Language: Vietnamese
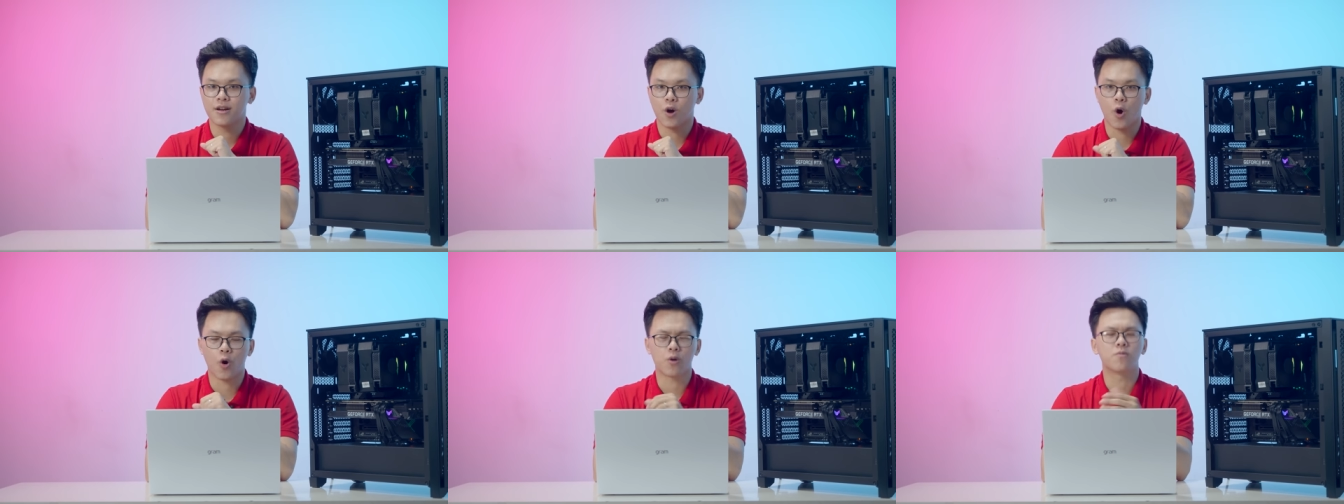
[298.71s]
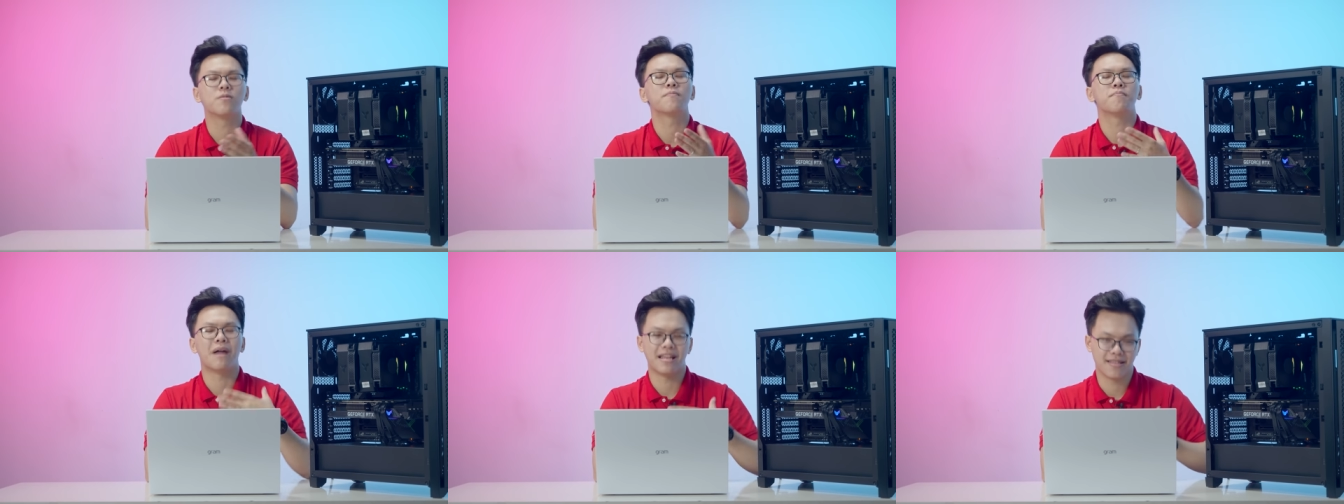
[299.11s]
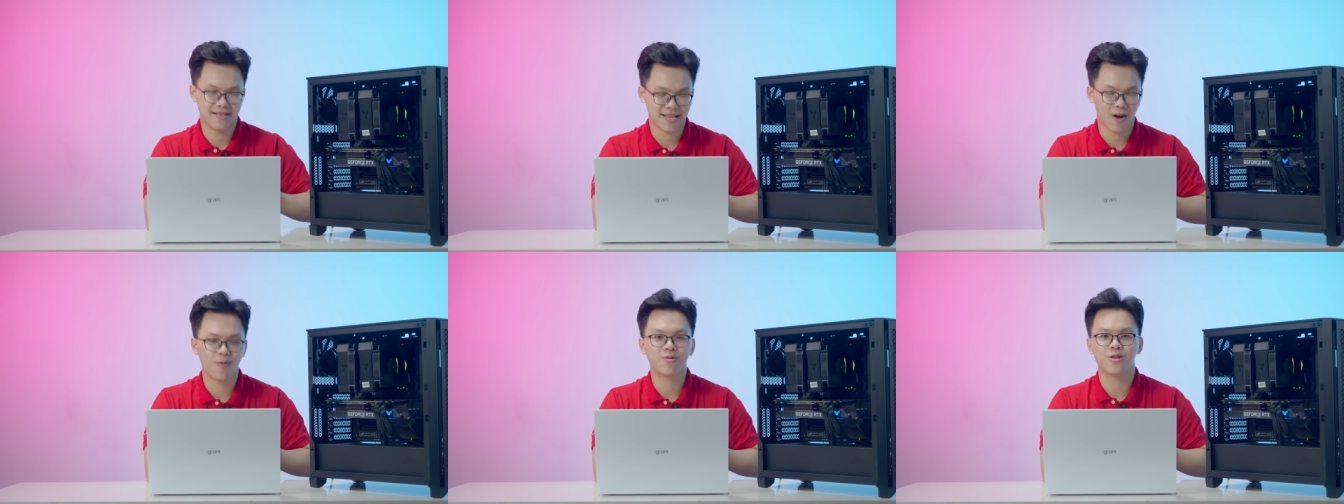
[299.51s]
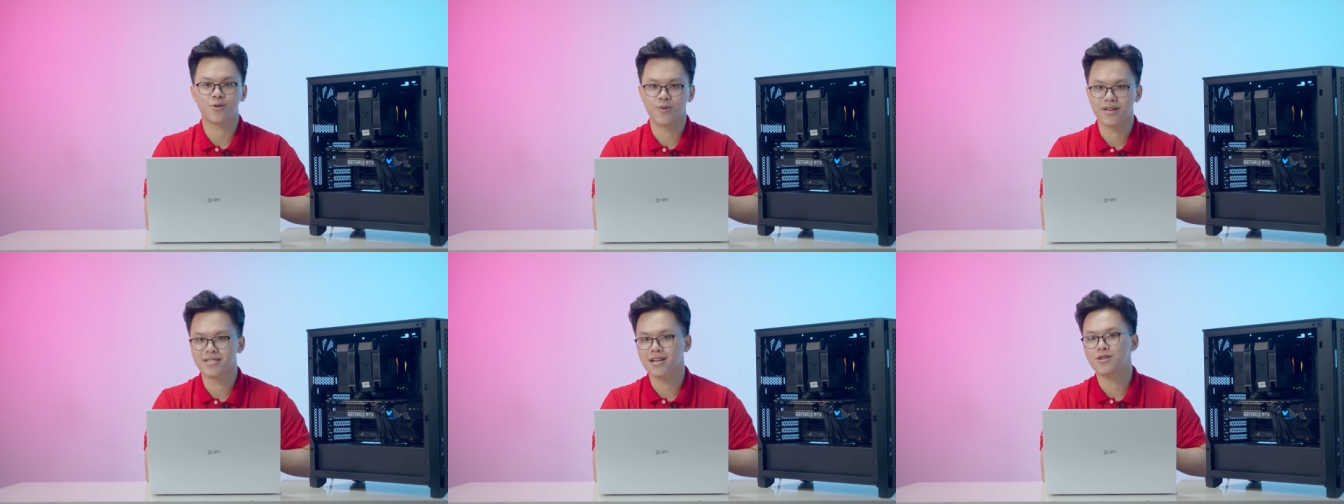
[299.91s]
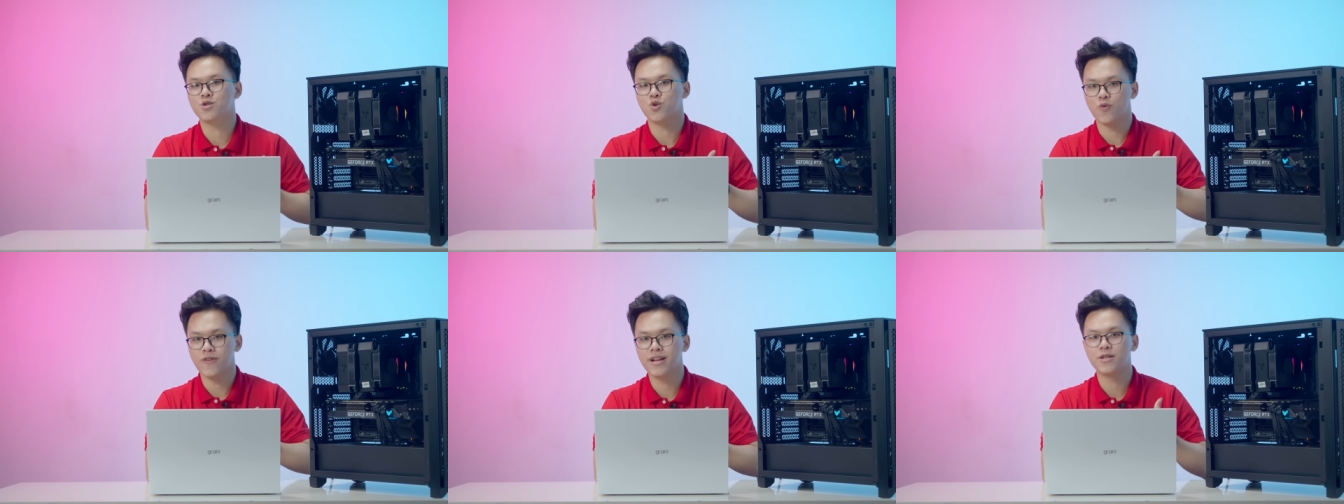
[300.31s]
Còn bản thân cháu thì khuyên rằng
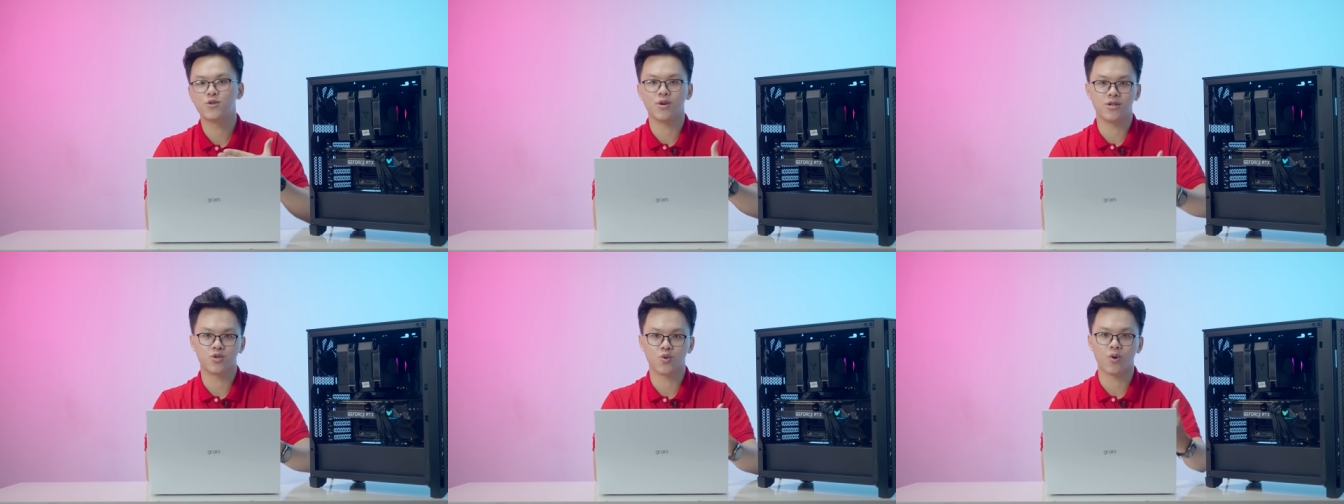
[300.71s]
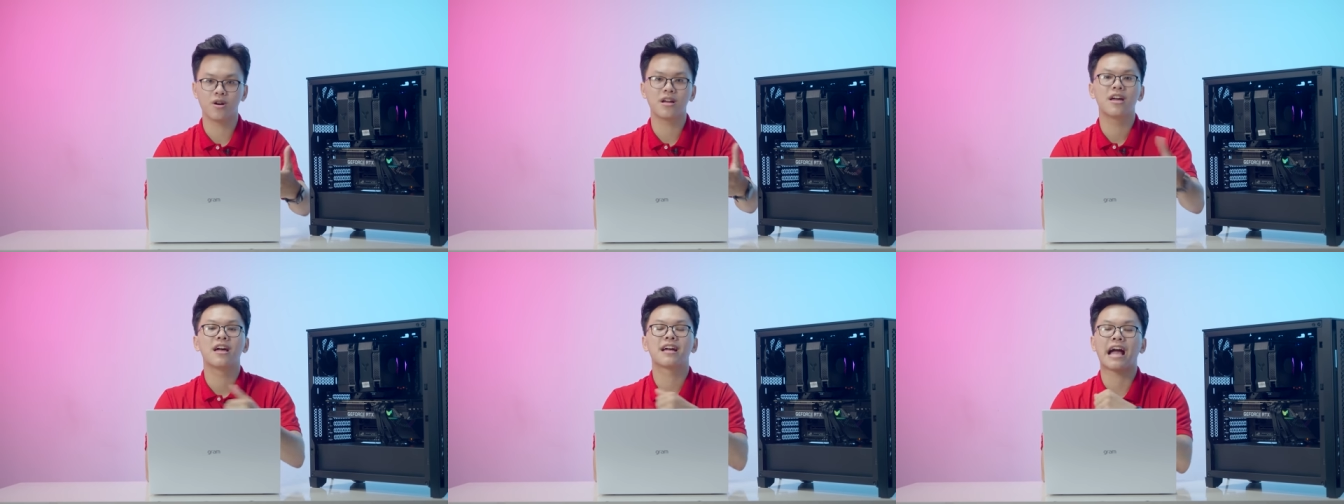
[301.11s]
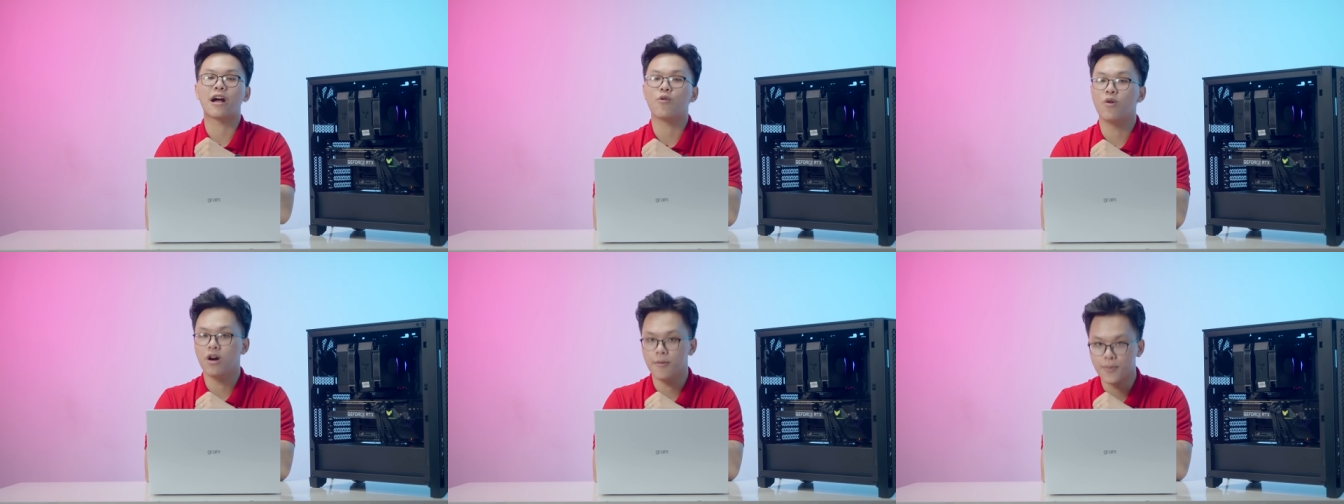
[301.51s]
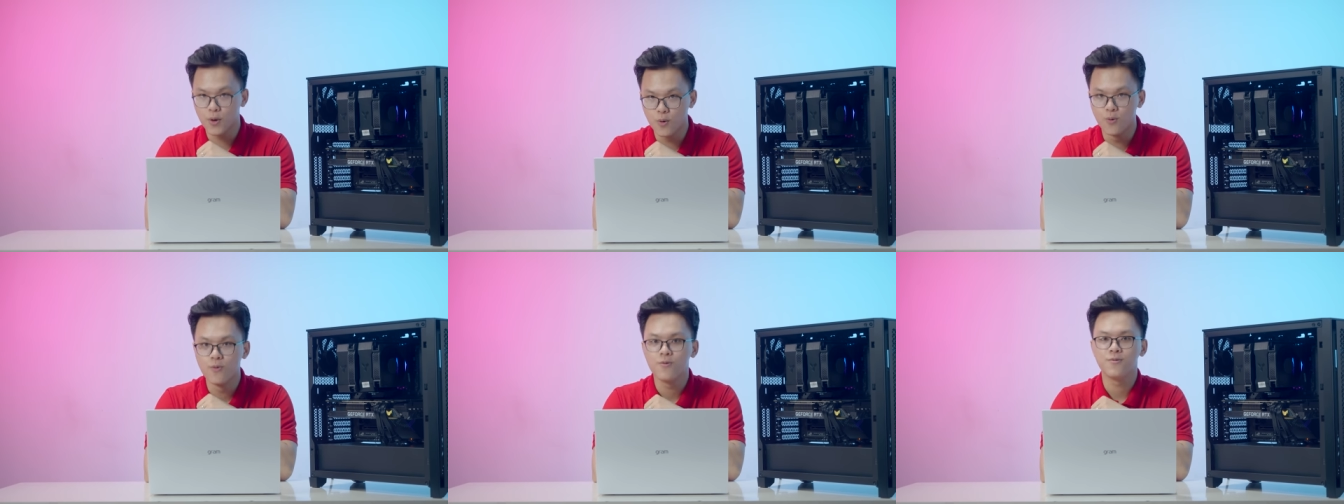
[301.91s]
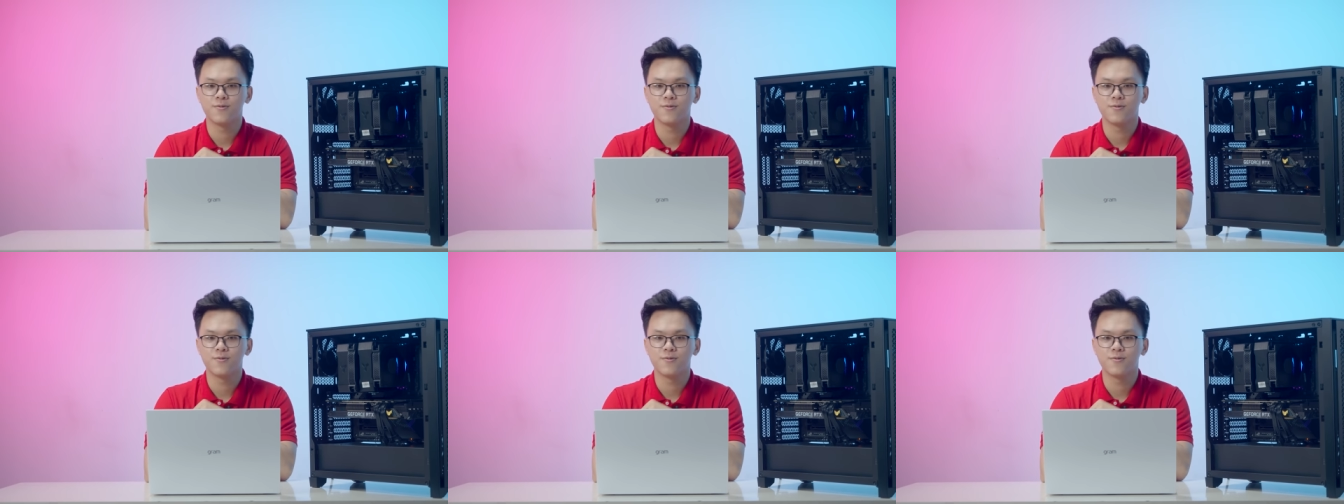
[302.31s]
chú vẫn nên chuyển xuống cả của giê pê u.